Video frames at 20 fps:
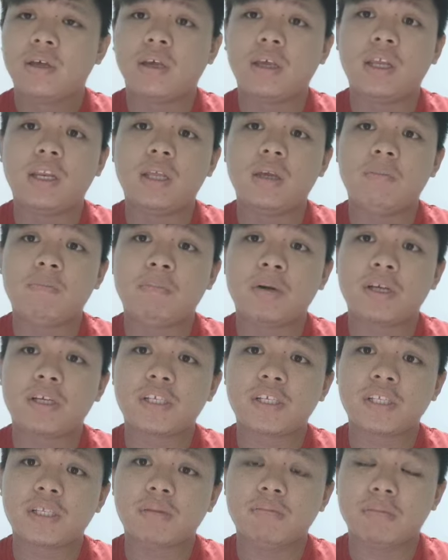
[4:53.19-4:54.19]
ini
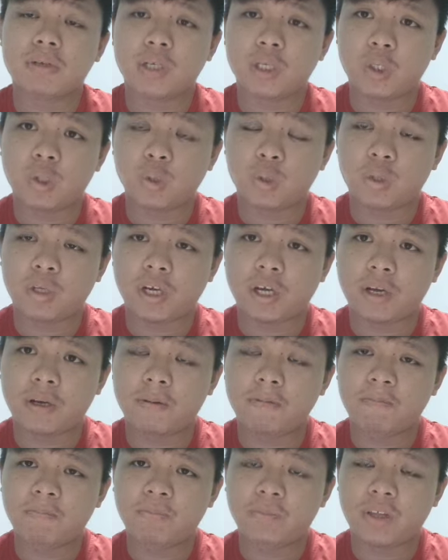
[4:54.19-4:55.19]
pasti
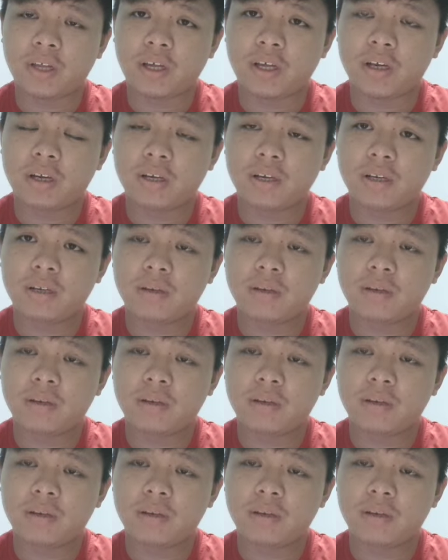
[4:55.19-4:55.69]
mengejutkan dan